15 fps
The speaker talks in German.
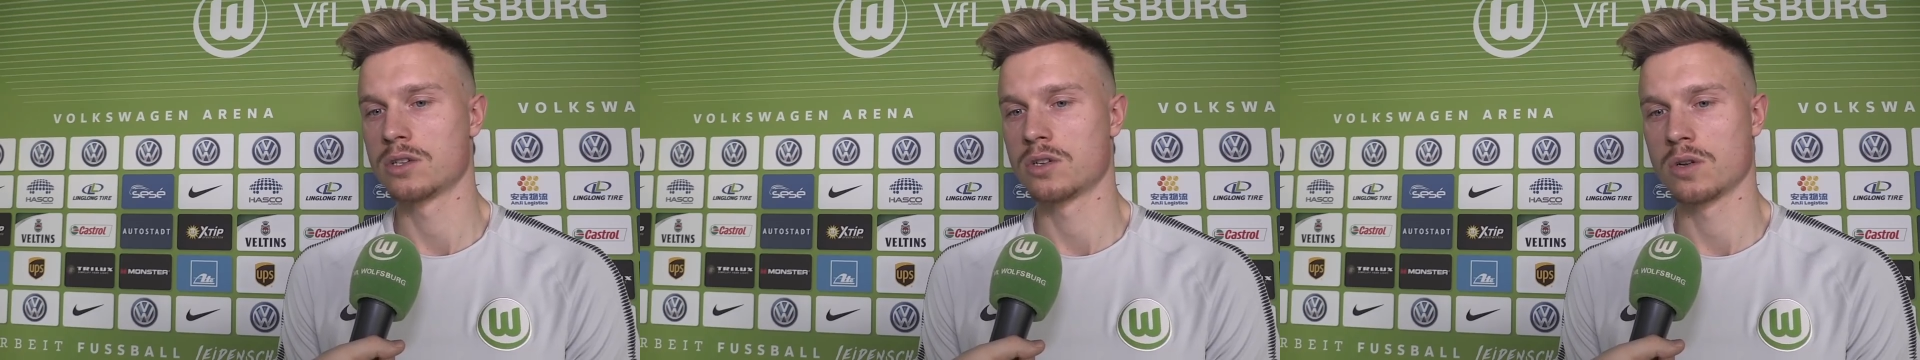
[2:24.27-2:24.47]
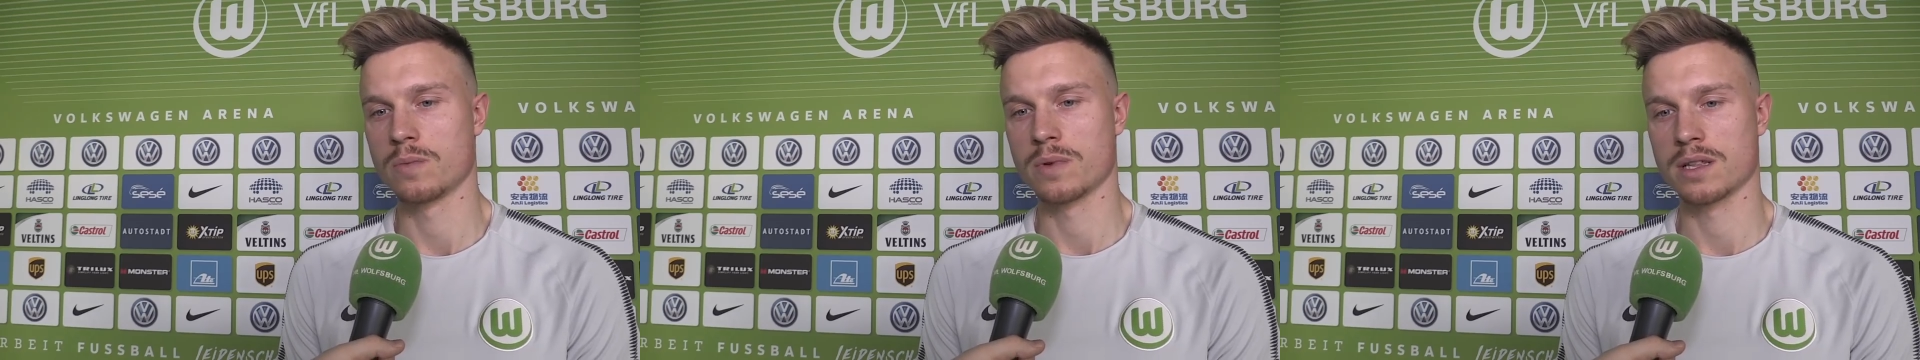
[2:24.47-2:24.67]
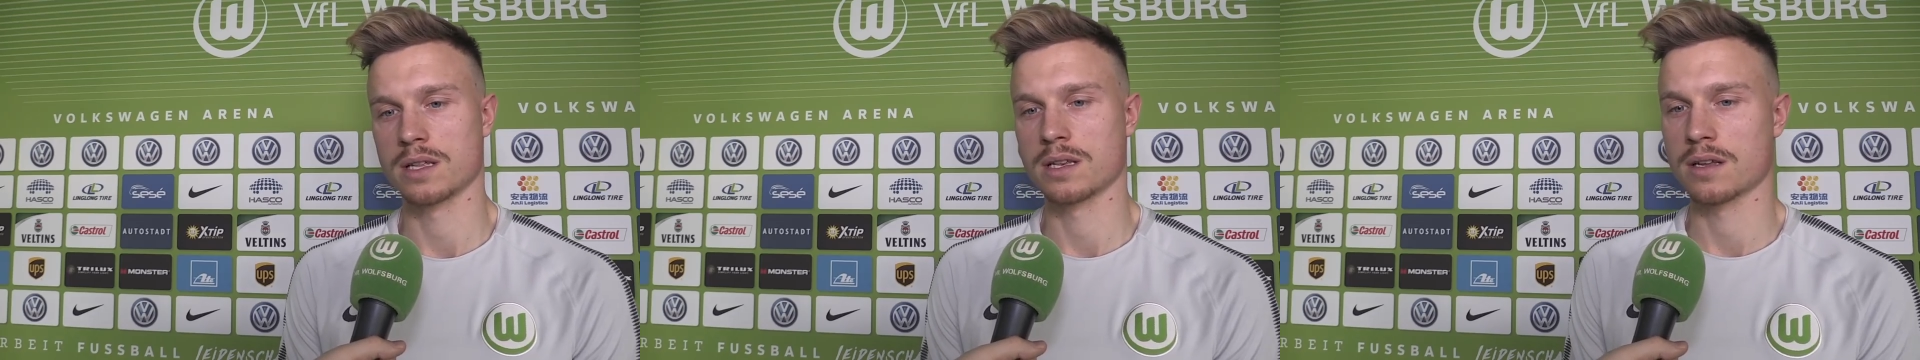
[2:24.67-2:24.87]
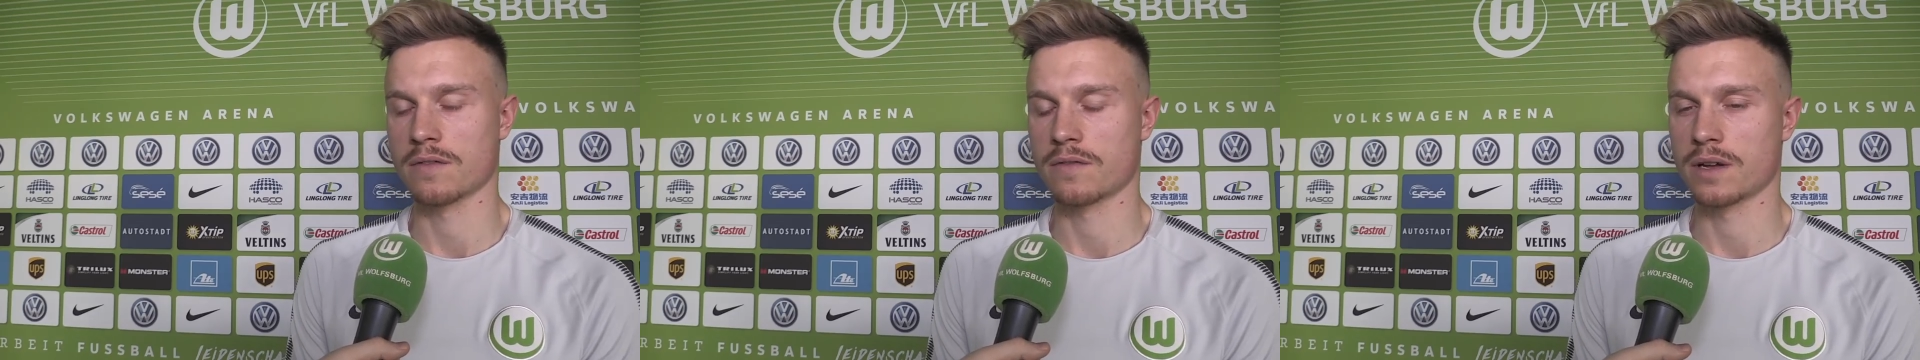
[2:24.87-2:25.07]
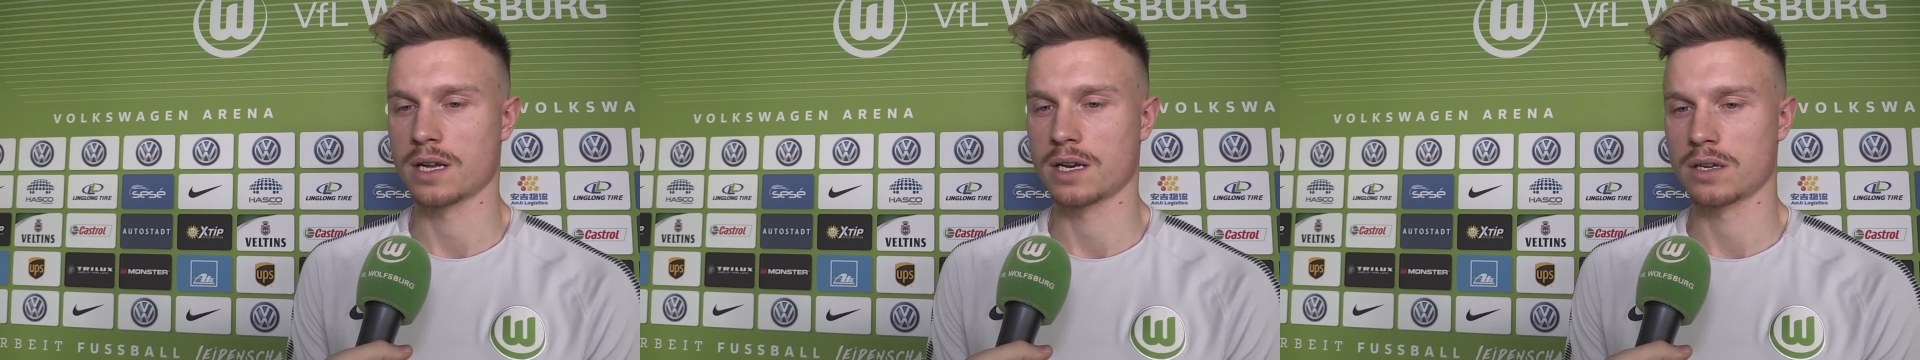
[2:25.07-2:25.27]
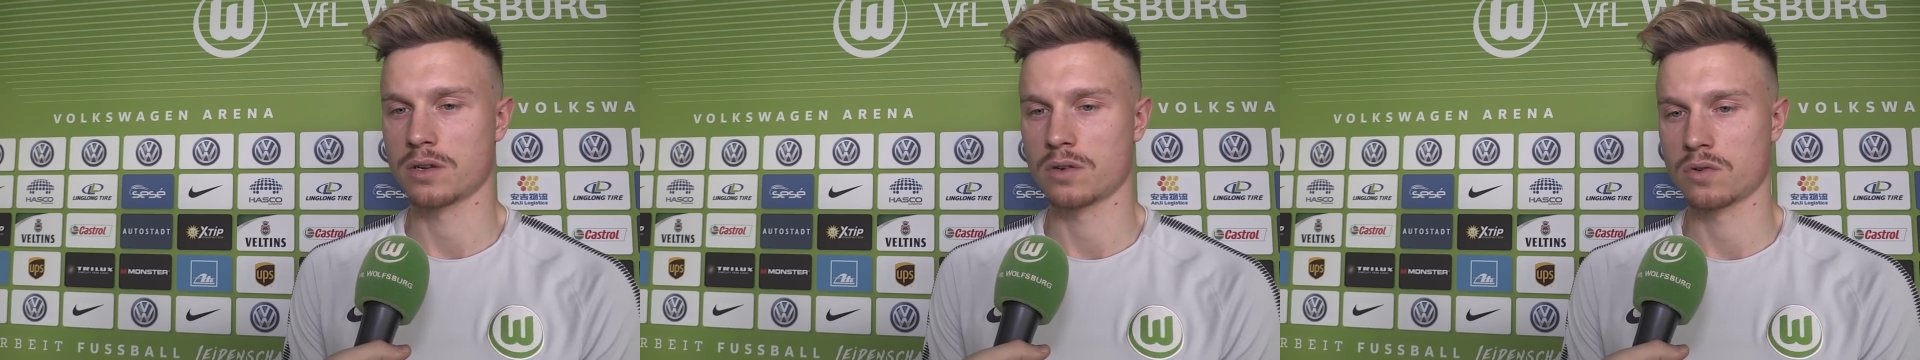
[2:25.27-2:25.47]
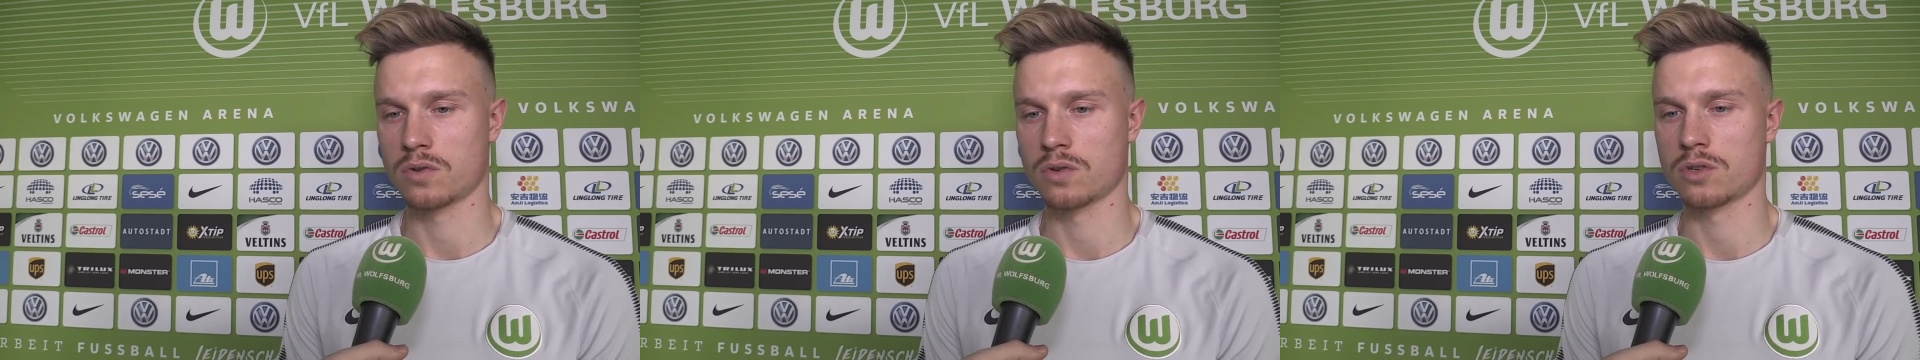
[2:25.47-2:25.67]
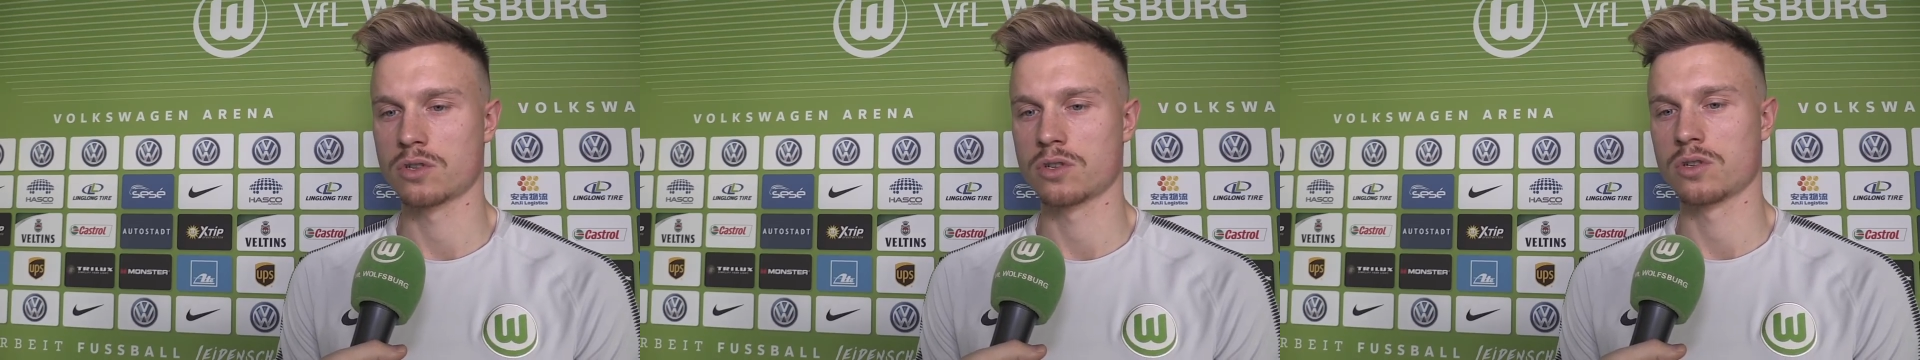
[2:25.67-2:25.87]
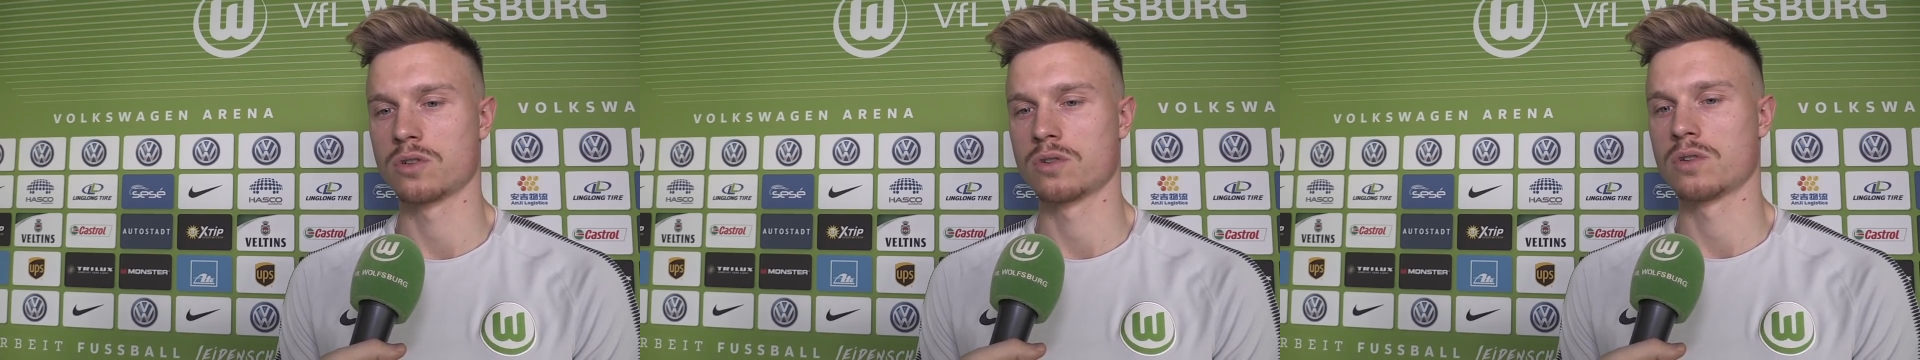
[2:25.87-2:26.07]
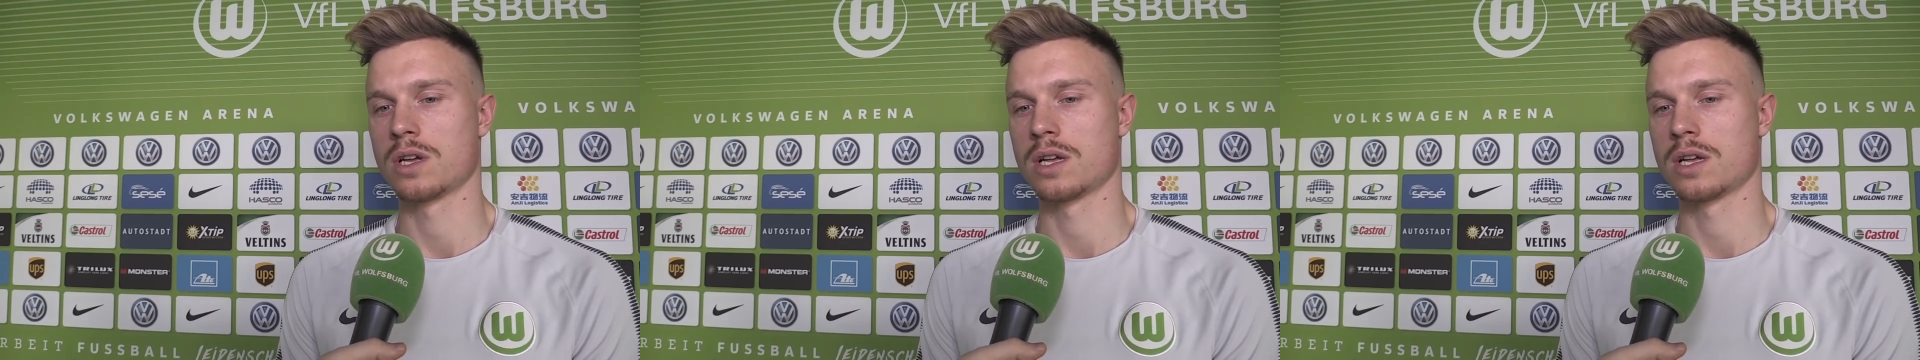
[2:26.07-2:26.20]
Stürmer sind gefährlich und äh,